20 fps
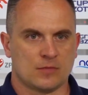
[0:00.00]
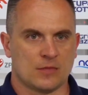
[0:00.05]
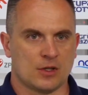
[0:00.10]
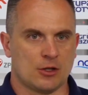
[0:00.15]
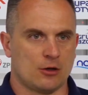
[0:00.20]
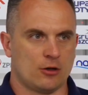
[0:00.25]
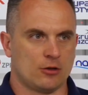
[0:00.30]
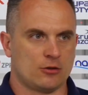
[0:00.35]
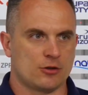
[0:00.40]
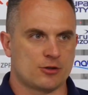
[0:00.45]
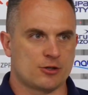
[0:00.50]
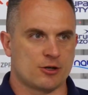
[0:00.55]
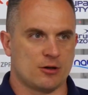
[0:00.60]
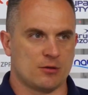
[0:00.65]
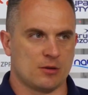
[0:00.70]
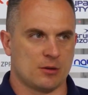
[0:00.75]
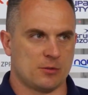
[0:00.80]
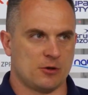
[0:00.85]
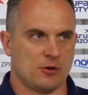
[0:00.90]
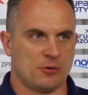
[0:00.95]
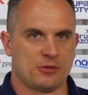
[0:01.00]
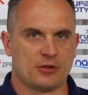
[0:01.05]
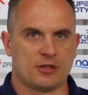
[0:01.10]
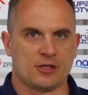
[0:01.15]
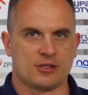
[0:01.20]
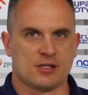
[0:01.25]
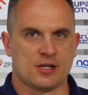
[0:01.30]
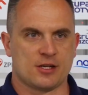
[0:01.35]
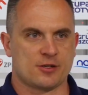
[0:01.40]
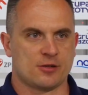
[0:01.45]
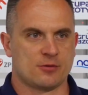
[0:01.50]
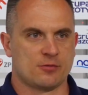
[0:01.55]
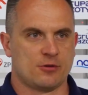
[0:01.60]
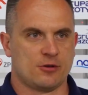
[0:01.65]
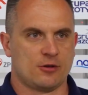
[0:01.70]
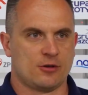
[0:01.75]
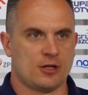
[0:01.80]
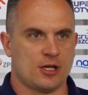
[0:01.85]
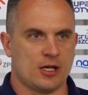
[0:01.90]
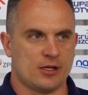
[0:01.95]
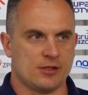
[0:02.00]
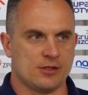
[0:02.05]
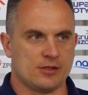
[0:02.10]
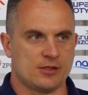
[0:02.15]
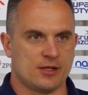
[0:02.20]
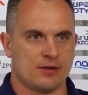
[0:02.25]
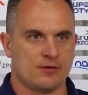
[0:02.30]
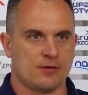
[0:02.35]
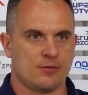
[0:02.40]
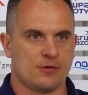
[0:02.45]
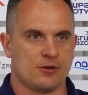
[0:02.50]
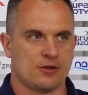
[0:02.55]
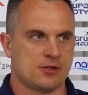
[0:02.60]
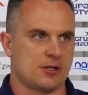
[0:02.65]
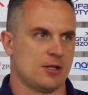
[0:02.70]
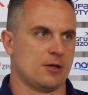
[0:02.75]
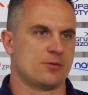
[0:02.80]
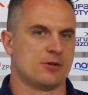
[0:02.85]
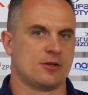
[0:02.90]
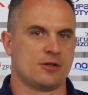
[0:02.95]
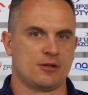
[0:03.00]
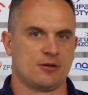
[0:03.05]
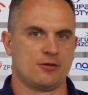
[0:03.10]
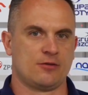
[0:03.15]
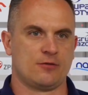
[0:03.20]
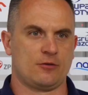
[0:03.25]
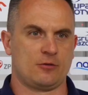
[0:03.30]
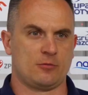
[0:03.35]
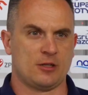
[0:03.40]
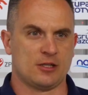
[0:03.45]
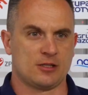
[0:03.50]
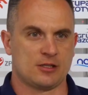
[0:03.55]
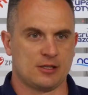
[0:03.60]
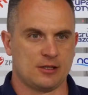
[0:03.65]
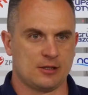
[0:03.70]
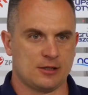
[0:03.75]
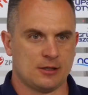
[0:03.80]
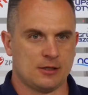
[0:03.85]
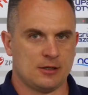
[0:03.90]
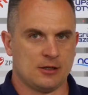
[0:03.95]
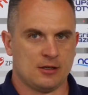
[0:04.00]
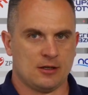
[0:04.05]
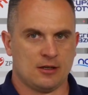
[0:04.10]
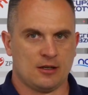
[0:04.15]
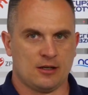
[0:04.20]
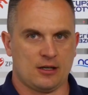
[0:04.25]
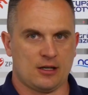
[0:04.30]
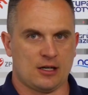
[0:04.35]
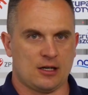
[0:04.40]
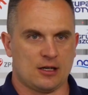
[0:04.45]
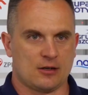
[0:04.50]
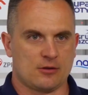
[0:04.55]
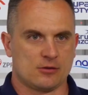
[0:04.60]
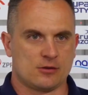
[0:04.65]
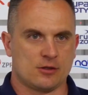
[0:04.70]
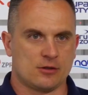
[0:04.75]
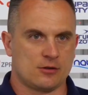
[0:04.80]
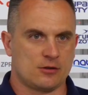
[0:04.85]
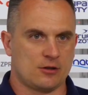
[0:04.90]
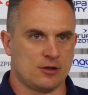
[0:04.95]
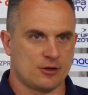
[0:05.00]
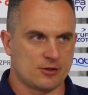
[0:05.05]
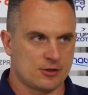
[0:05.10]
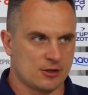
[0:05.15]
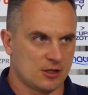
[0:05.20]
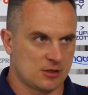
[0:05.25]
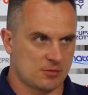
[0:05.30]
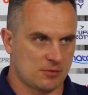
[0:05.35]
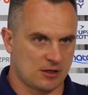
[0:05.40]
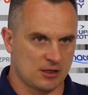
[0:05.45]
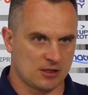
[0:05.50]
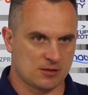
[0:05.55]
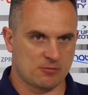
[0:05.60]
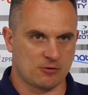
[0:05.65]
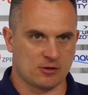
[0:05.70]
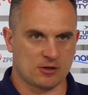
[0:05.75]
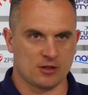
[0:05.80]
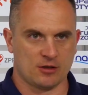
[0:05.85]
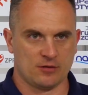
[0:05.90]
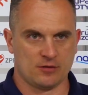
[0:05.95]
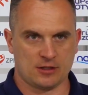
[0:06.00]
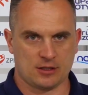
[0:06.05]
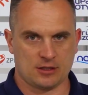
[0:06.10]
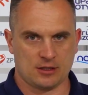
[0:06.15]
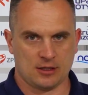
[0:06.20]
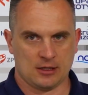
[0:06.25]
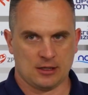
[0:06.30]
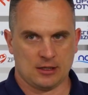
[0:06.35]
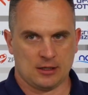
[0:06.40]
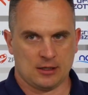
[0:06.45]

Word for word: No to trzeba by było pytać zarząd, bo ja nic nie wiem, nie dostałem żadnych informacji. Ja koncentruję się na sprawach sportowych.